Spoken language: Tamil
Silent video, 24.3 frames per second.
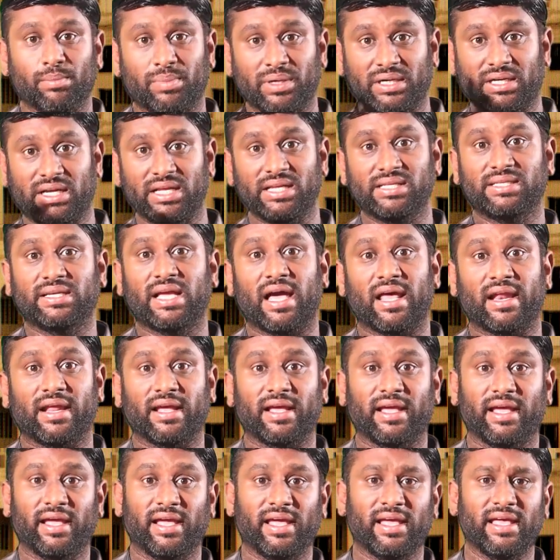
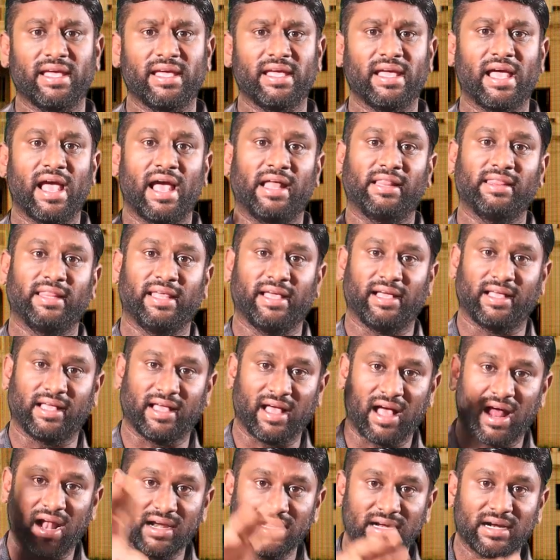பிரிட்டிஷ்காரங்க அந்த
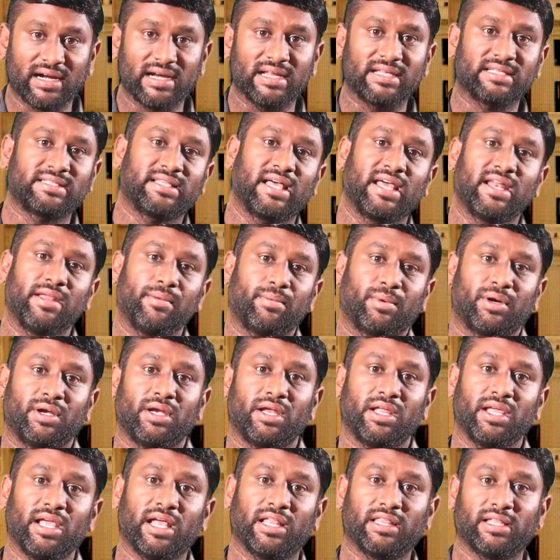காடுகளை சரி
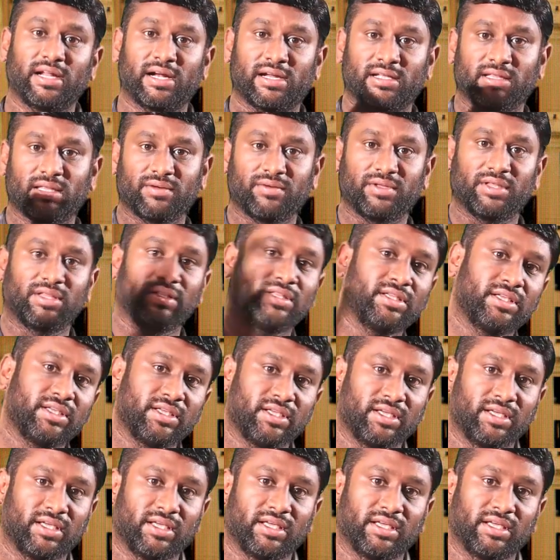பண்ணி அந்த இடத்த வந்து